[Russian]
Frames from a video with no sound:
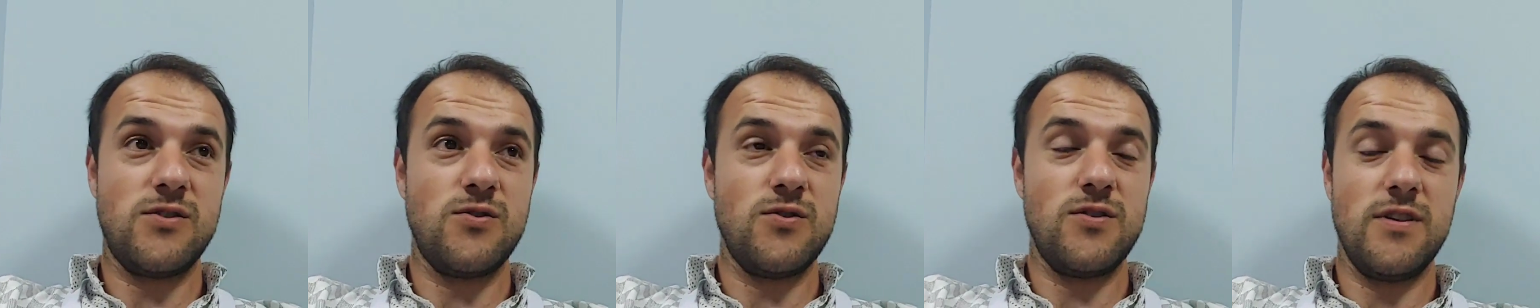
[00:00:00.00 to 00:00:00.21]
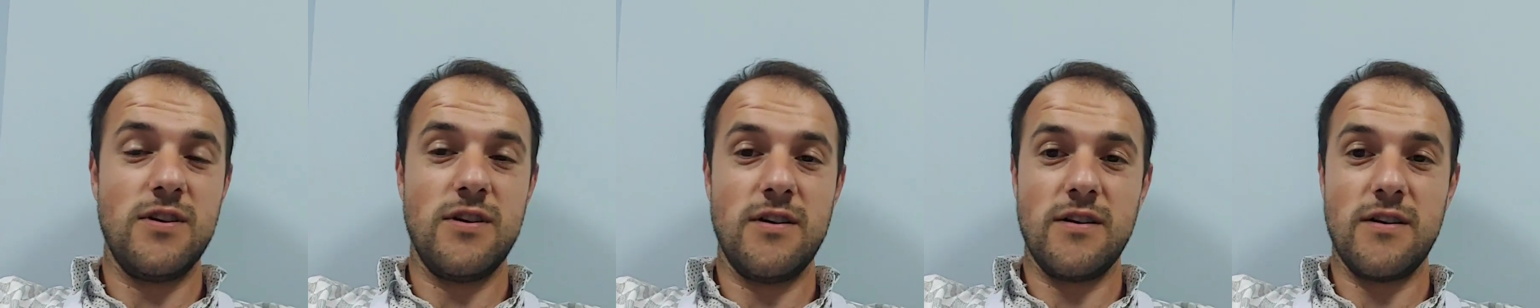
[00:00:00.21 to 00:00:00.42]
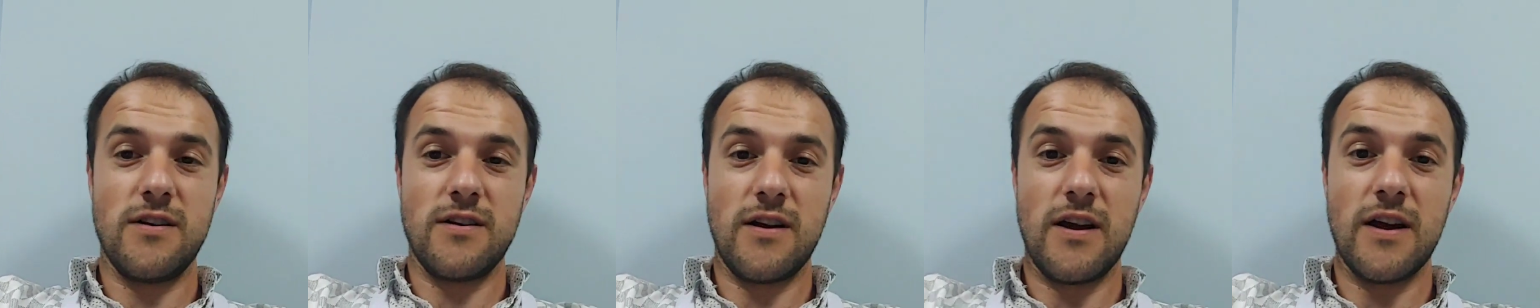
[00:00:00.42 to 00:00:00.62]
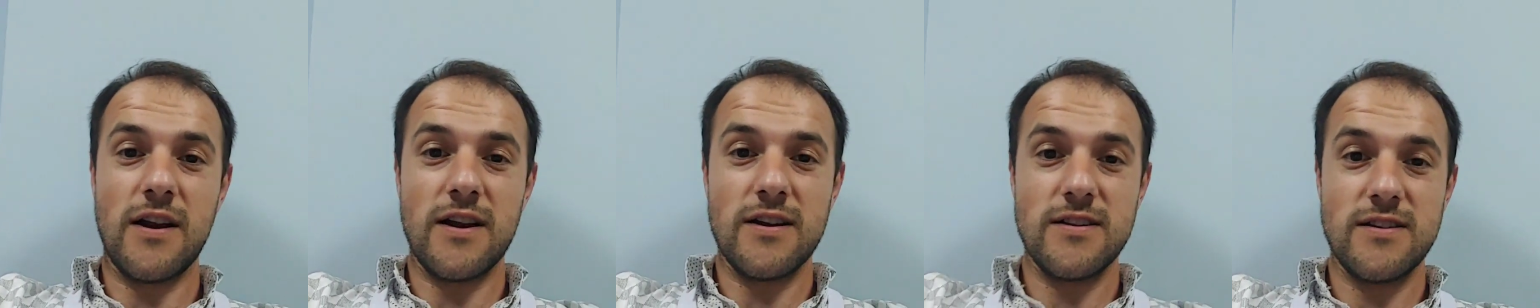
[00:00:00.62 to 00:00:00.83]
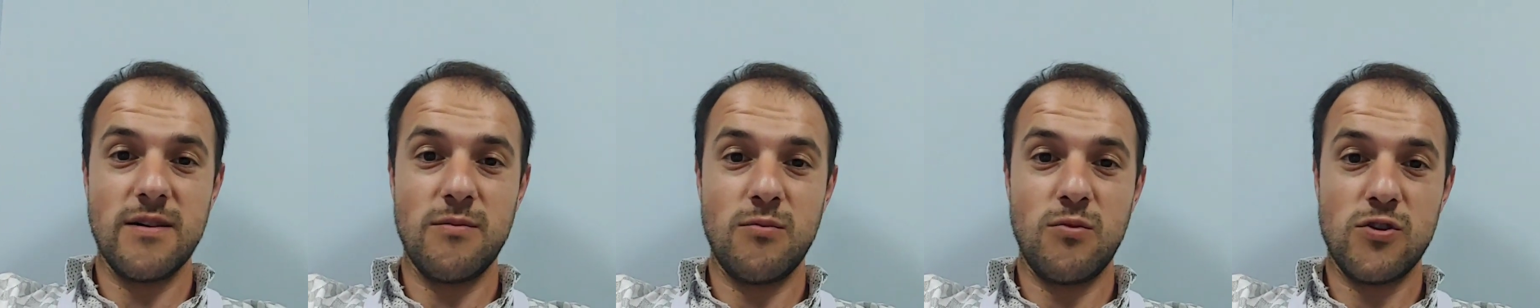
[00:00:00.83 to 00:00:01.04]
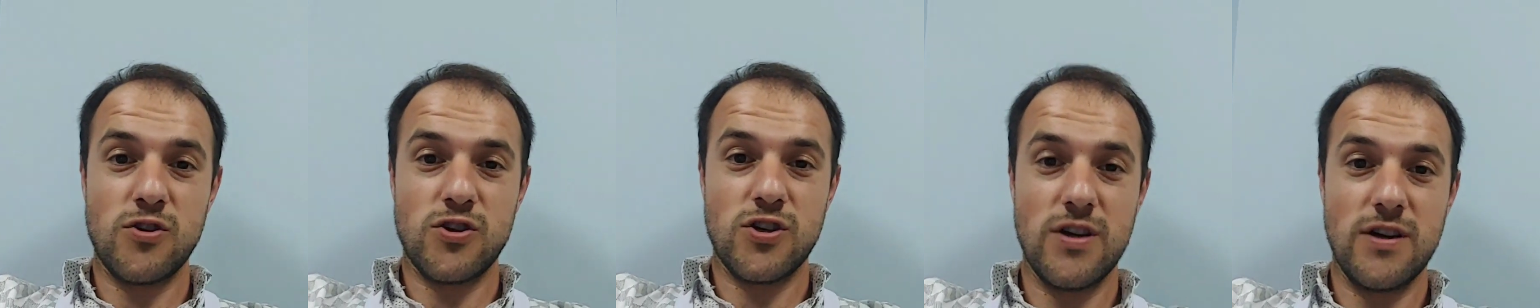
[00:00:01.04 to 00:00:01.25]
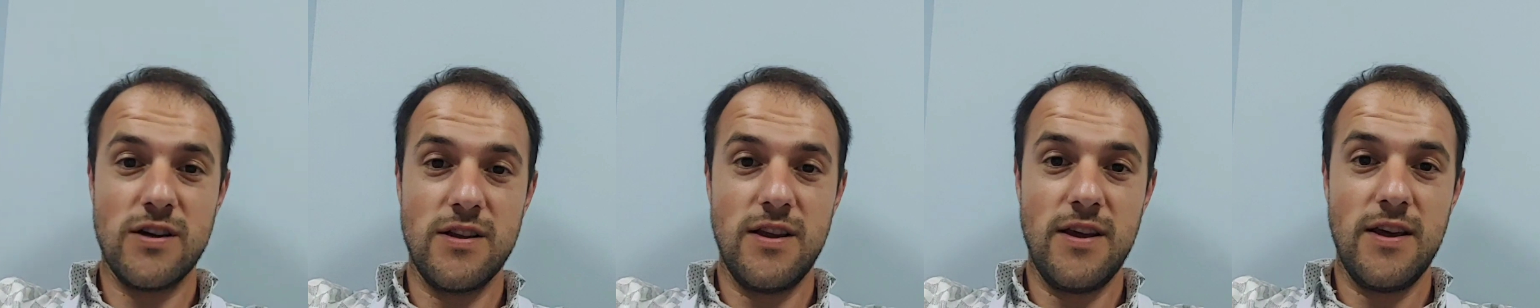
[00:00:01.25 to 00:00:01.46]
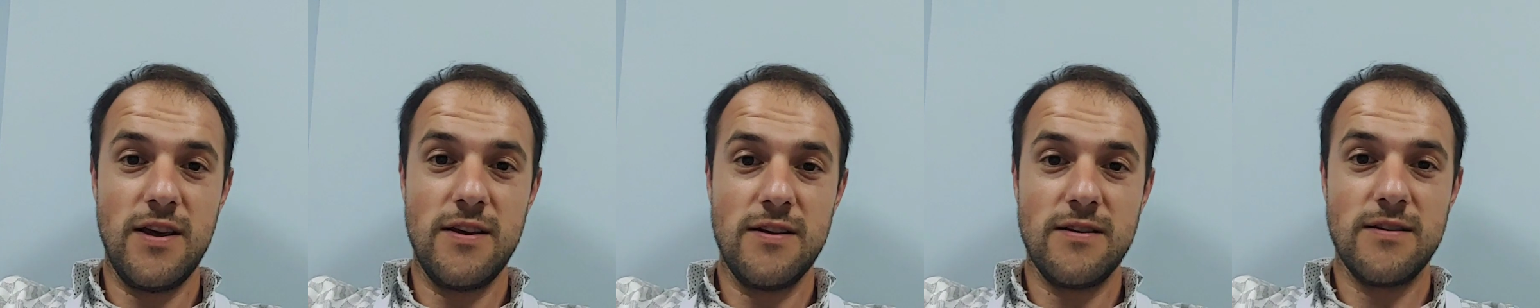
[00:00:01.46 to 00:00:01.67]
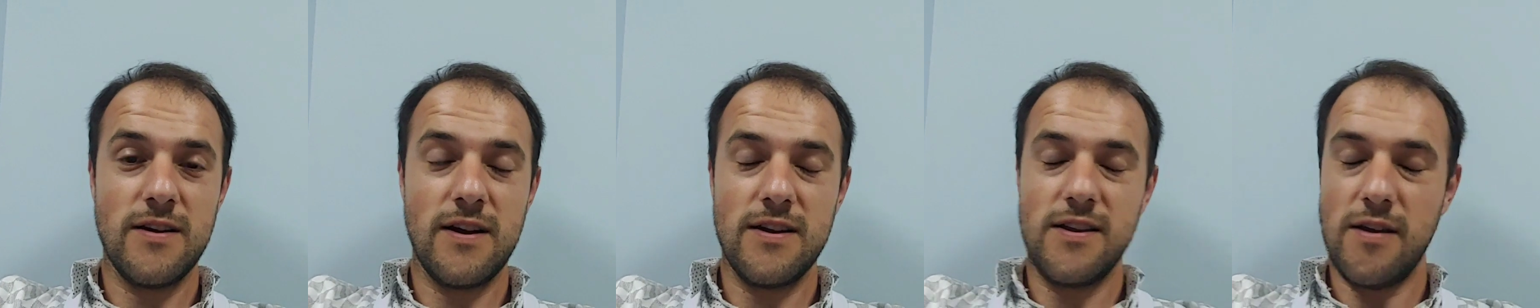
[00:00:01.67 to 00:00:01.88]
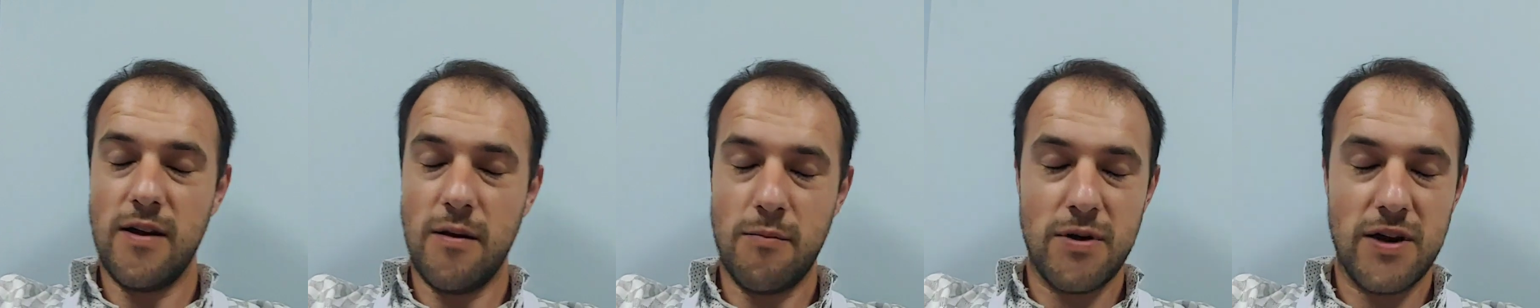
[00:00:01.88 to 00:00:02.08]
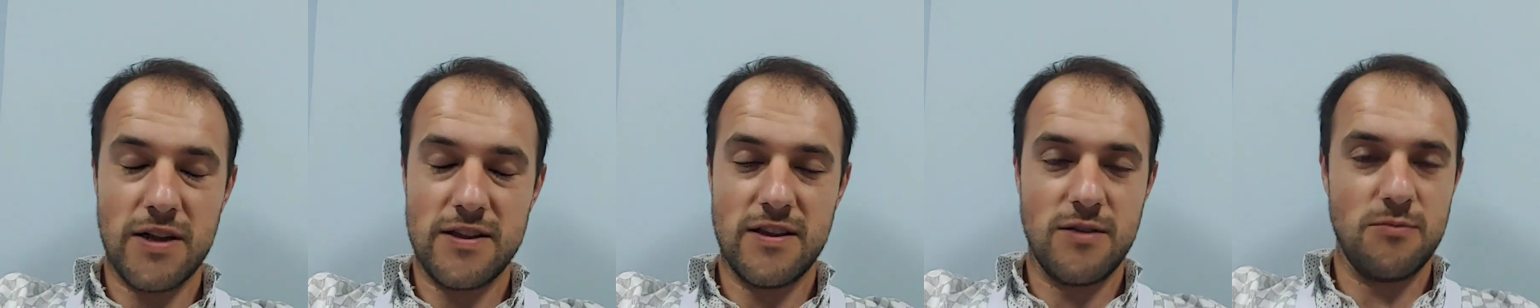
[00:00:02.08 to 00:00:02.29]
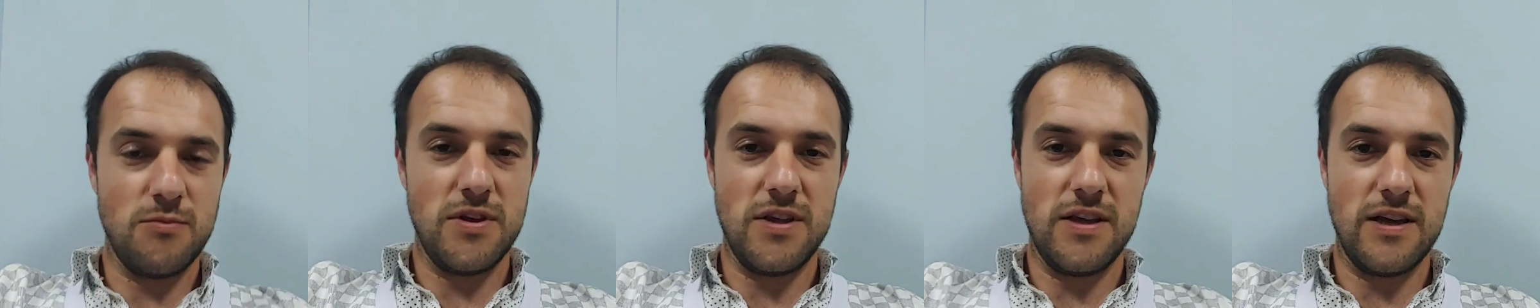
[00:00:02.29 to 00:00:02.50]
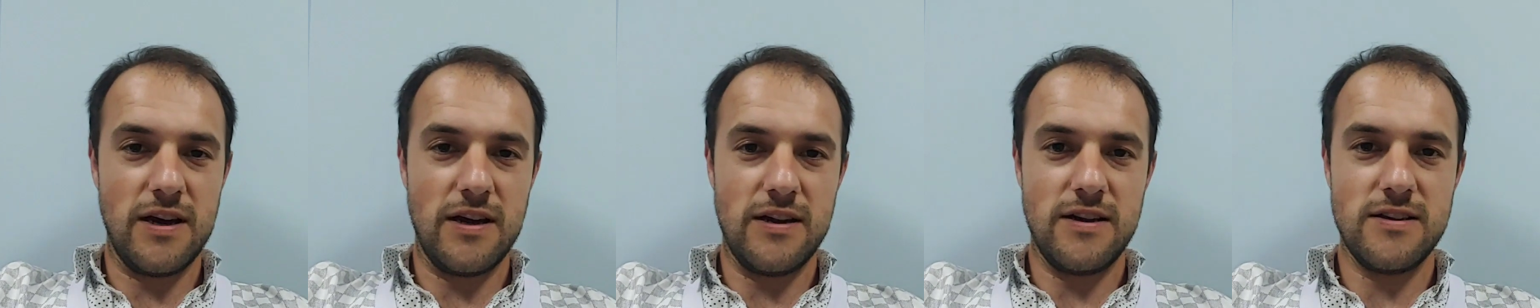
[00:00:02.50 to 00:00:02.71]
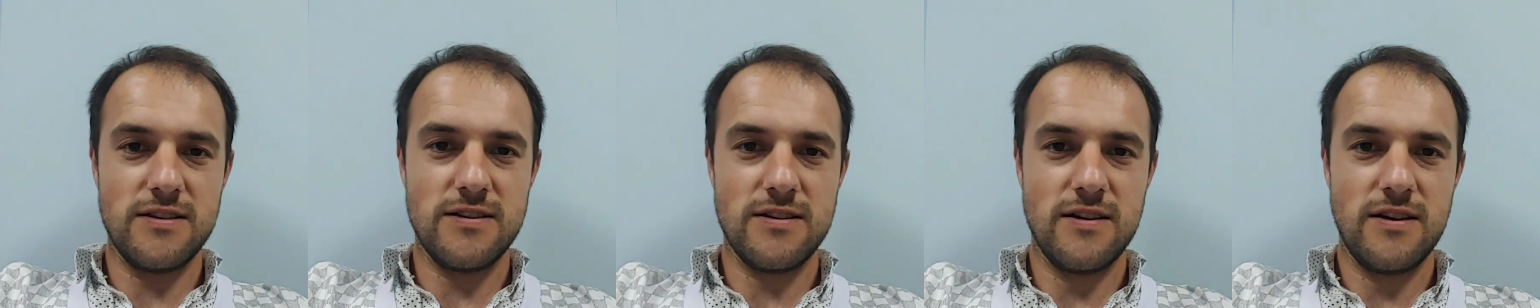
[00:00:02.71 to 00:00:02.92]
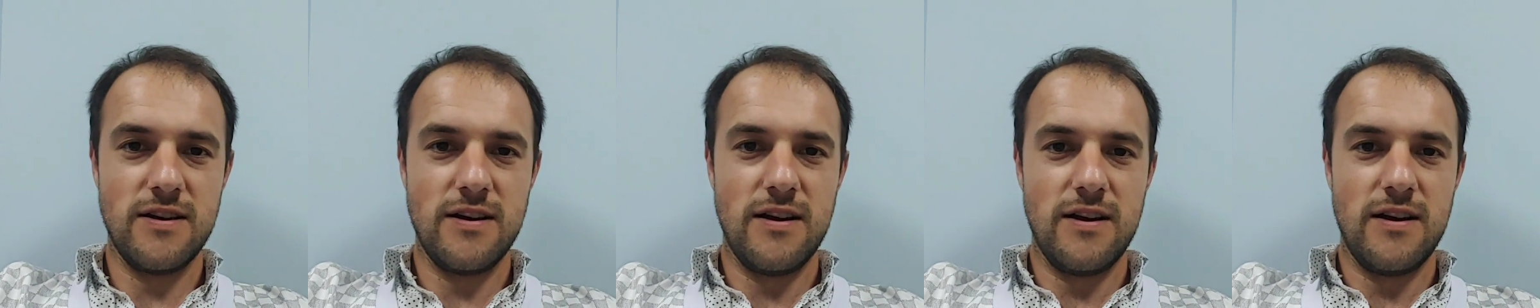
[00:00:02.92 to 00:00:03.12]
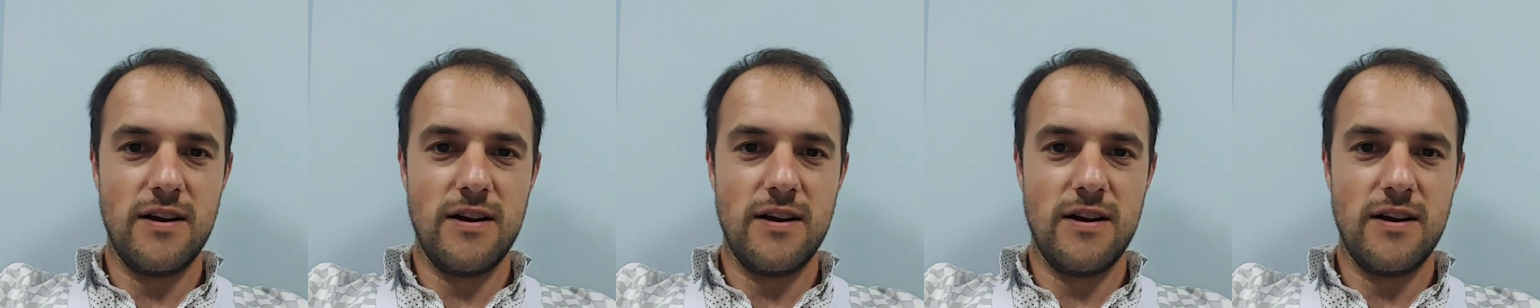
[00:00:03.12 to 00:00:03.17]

сегодня гораздо больше огней, они обратно менялись.